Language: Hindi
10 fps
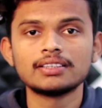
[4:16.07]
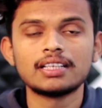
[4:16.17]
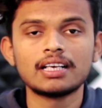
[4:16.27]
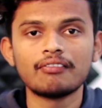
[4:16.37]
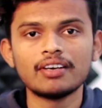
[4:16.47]
फैंस
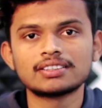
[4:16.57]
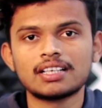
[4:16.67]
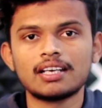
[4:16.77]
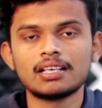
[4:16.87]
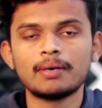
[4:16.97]
से रिक्वेस्ट
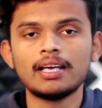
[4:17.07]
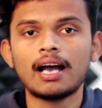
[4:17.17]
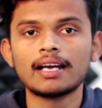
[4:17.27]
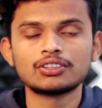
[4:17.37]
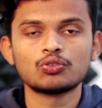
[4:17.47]
कर रहे हैं भाई
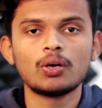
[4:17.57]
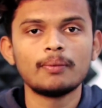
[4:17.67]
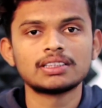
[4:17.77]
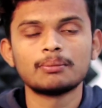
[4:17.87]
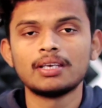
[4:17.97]
आगे से कोई
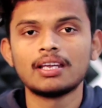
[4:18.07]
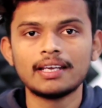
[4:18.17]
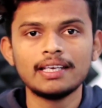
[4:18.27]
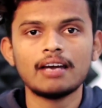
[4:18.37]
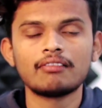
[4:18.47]
भी ऐसे मिलने
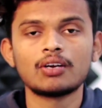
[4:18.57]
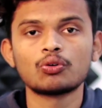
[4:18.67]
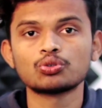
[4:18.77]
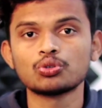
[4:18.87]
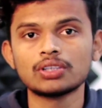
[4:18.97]
नहीं आए वरना
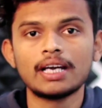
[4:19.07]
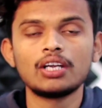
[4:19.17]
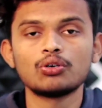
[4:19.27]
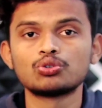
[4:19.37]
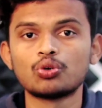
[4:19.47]
उनको
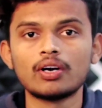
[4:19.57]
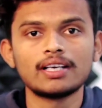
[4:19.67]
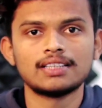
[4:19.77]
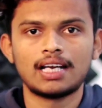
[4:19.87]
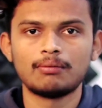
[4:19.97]
सोसाइटी को छोड़
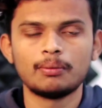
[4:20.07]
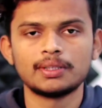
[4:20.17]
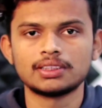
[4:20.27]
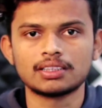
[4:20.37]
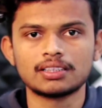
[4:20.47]
के जाना भी
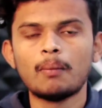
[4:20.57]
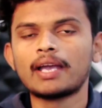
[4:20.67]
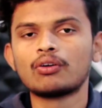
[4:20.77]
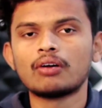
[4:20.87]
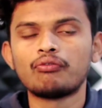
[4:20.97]
पड़ सकता है
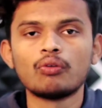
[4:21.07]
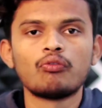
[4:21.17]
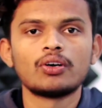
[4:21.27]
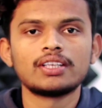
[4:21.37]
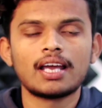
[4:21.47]
बाकी उनका फुल
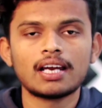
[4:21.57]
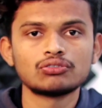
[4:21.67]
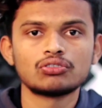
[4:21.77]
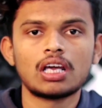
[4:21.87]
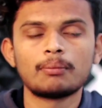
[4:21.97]
ब्लॉग देखना
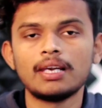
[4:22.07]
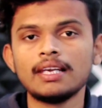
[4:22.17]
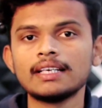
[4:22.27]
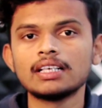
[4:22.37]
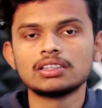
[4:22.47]
जो मैं
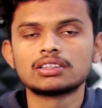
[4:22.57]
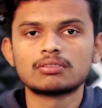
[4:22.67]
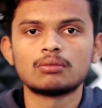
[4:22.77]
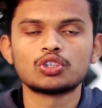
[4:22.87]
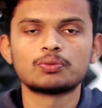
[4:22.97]
लिंक
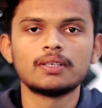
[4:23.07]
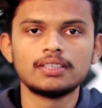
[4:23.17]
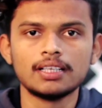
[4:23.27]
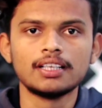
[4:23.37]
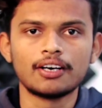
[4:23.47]
डिस्क्रिप्शन बॉक्स में
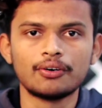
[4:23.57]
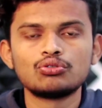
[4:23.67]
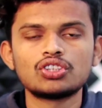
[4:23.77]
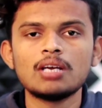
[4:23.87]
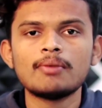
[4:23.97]
दे दे रहा हूँ
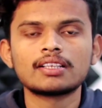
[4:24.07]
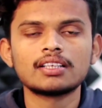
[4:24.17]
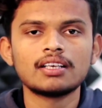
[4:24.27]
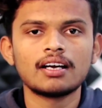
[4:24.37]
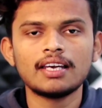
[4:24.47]
तो चलिए बात
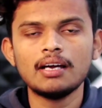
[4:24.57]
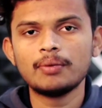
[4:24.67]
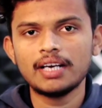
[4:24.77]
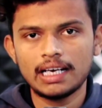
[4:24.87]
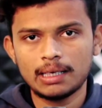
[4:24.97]
करते हैं अगली
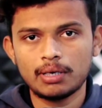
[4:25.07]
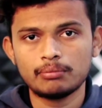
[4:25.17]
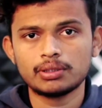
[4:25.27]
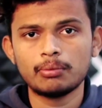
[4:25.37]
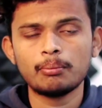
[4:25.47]
अपडेट के बारे
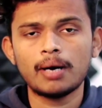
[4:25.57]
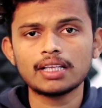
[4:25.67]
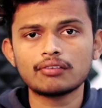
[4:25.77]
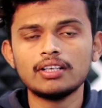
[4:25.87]
में सभी बात